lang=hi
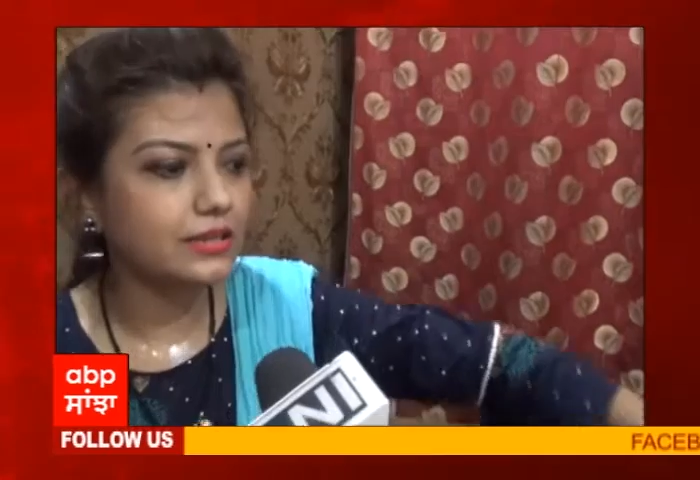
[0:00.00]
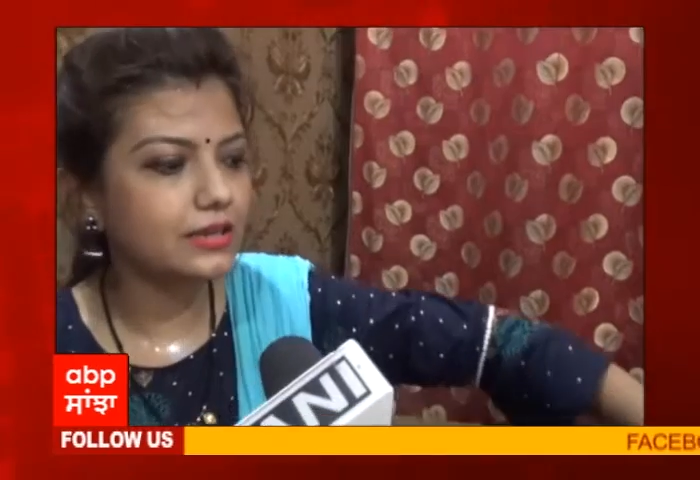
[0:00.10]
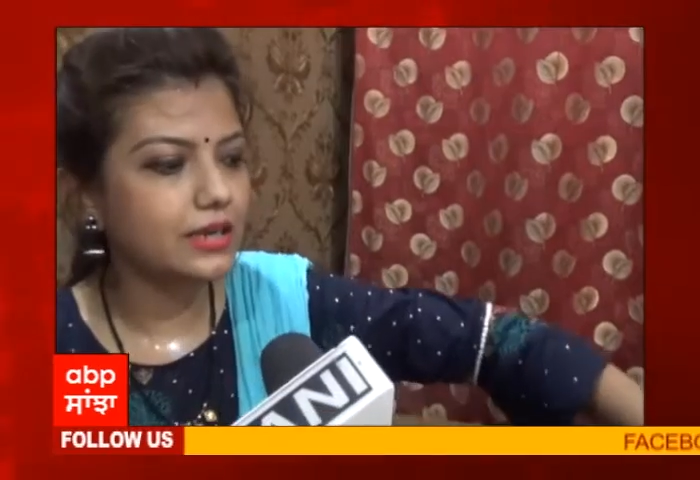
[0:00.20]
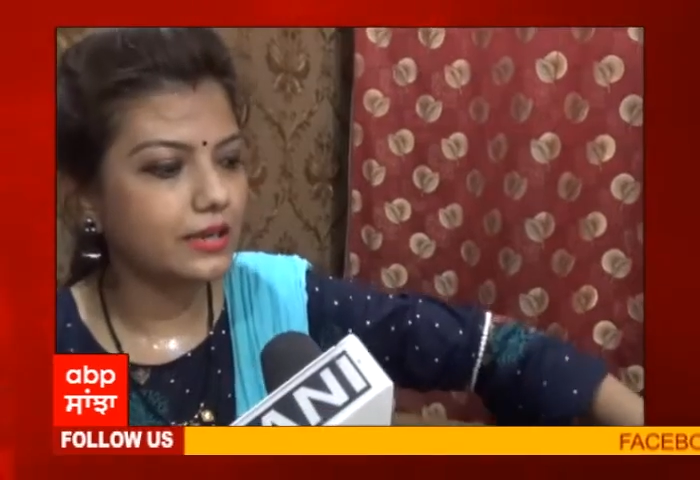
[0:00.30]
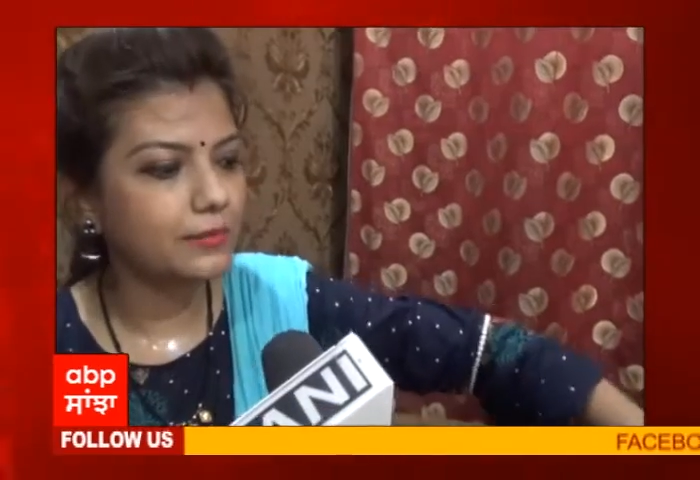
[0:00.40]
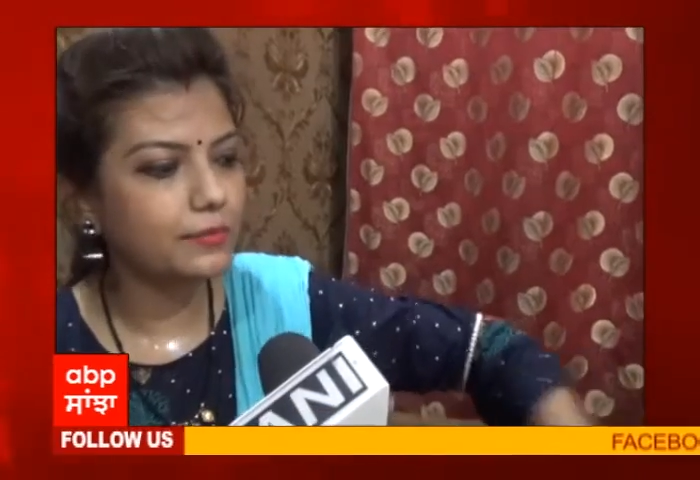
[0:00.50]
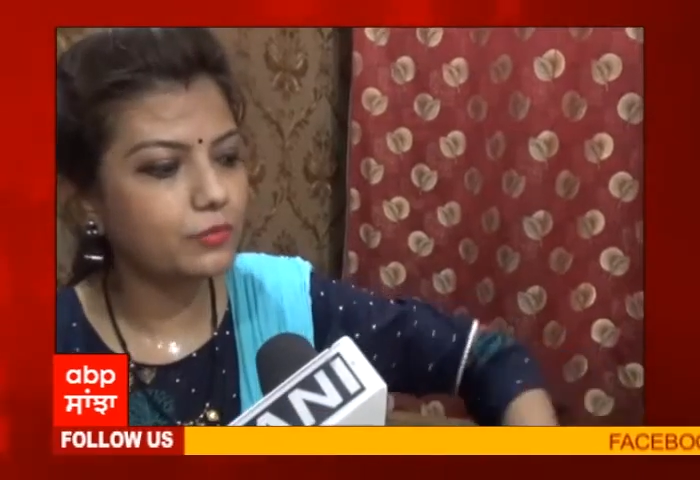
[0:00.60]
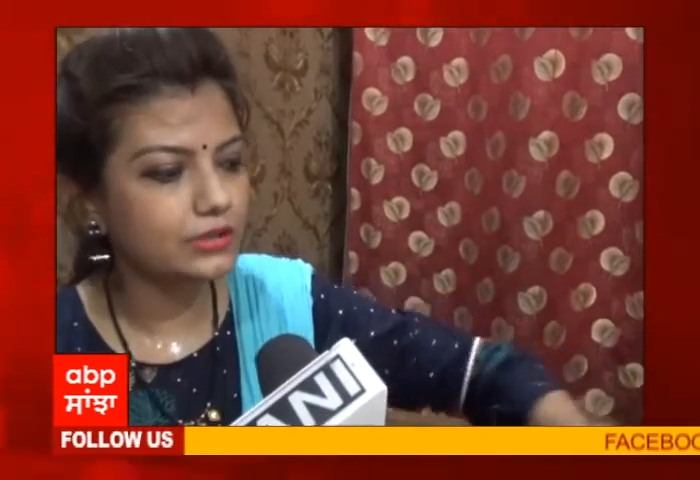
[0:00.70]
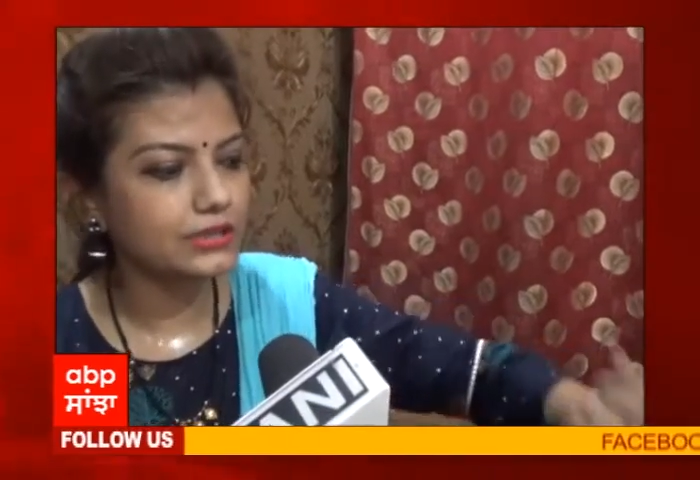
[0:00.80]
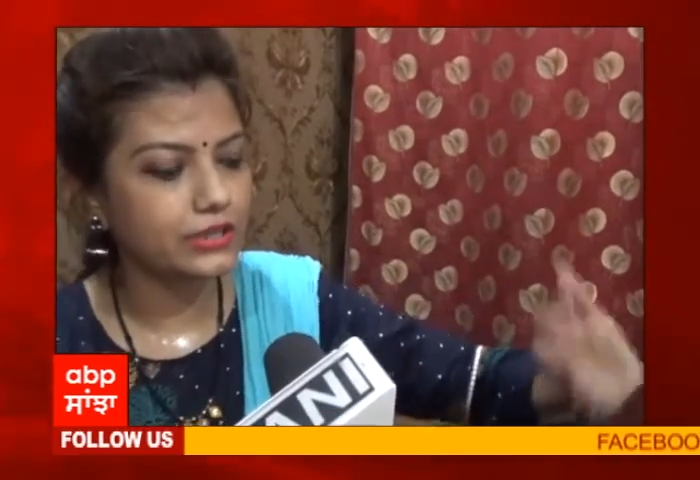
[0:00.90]
हैं कि घड़े में
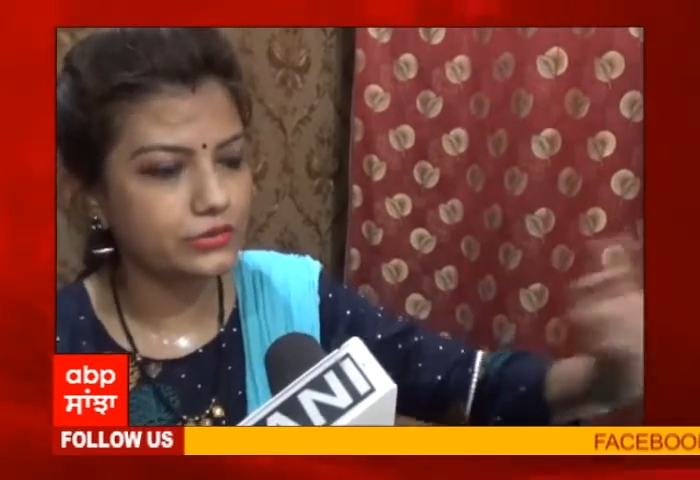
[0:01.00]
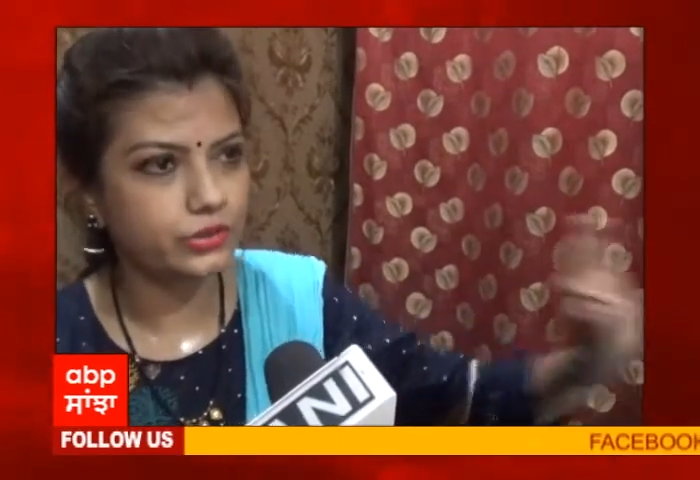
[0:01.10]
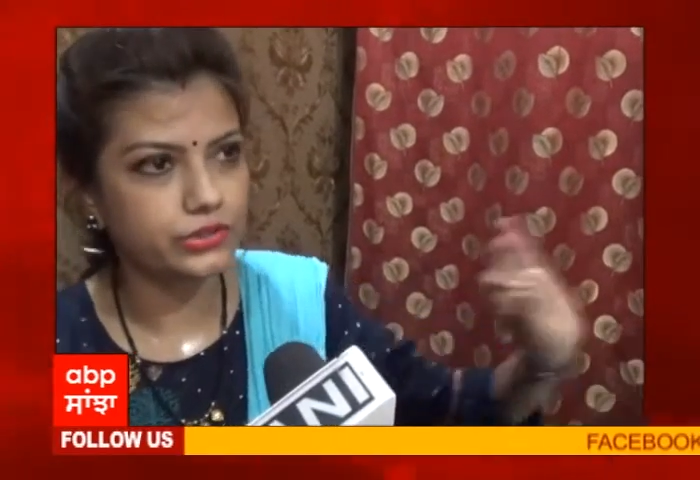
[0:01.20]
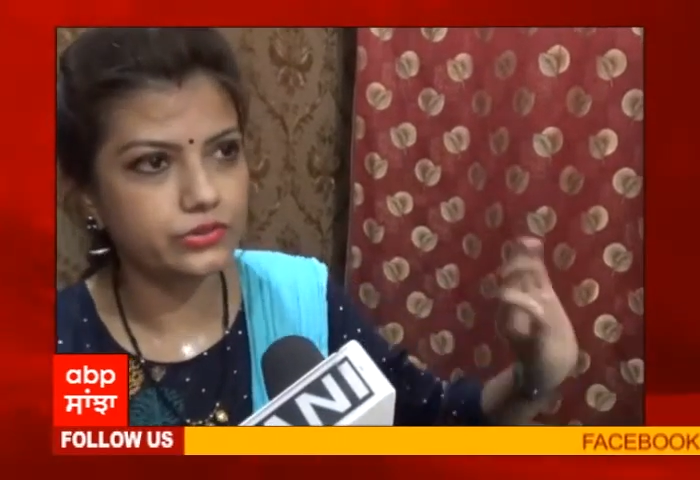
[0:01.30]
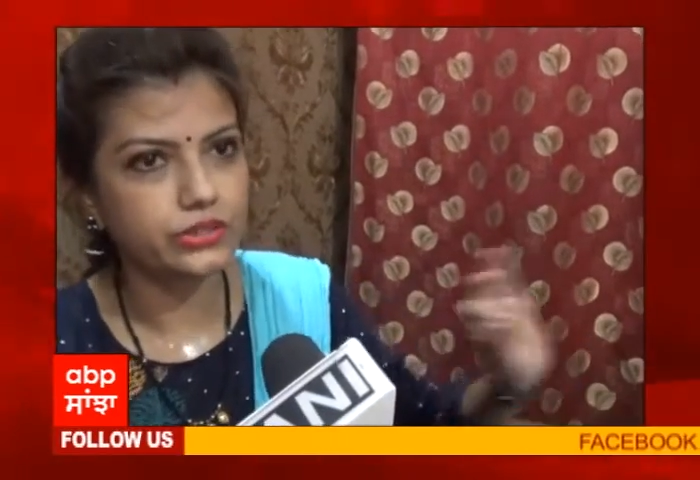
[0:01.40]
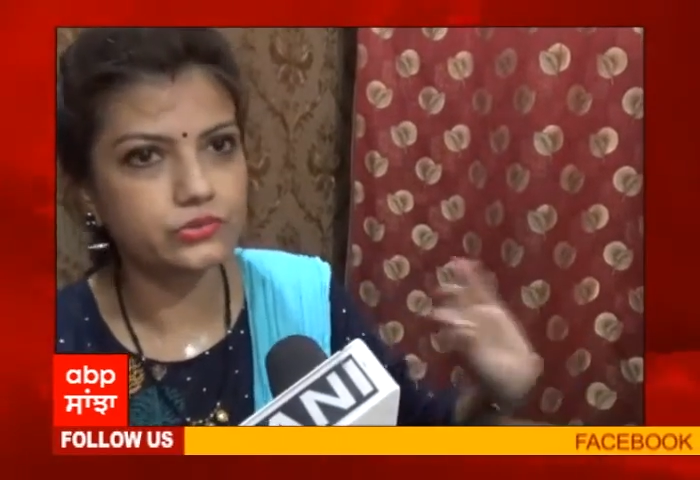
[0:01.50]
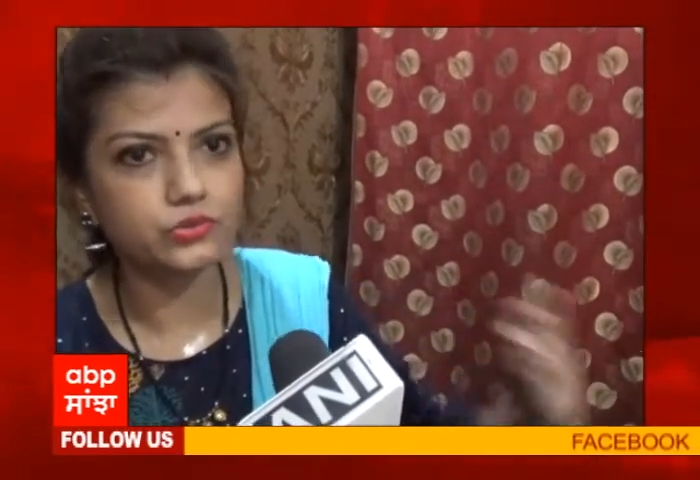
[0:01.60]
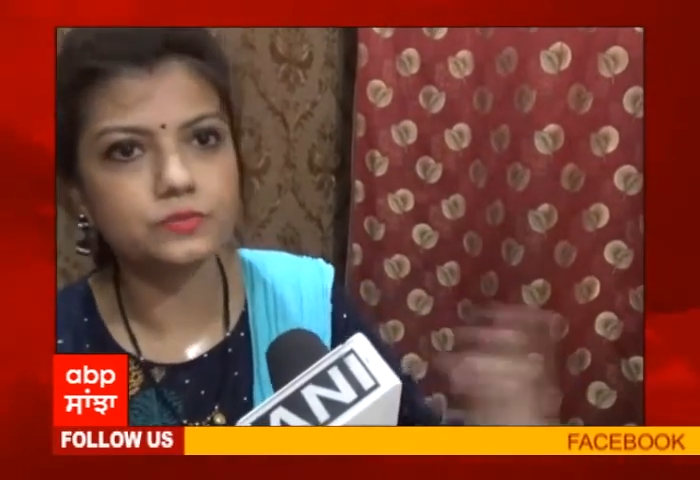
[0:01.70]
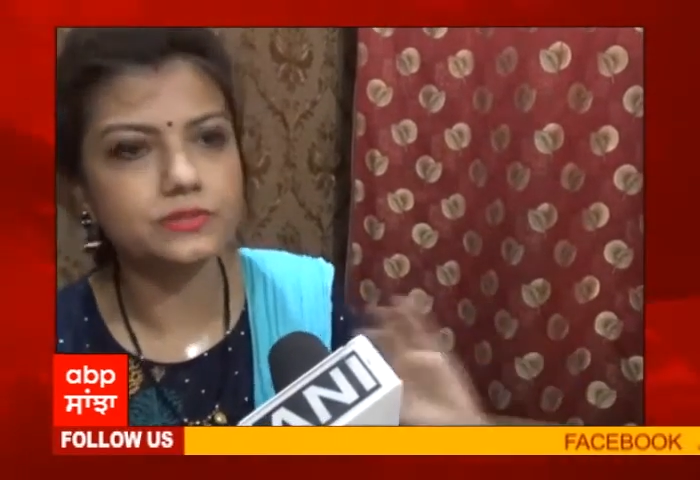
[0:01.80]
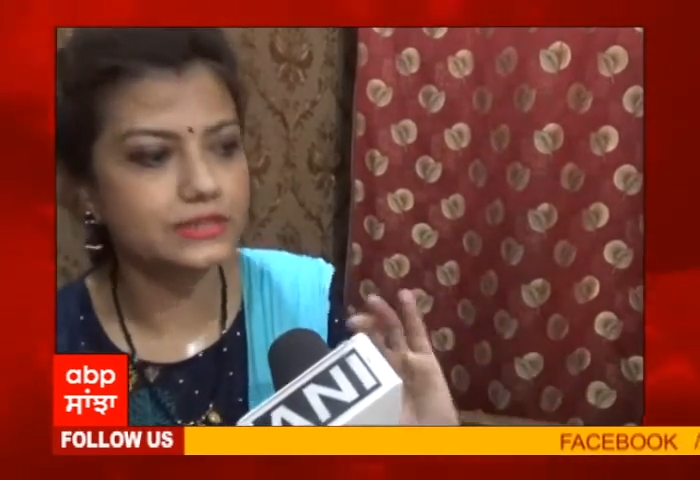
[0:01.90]
बहुत सारे छोटे छोटे सूक्ष्म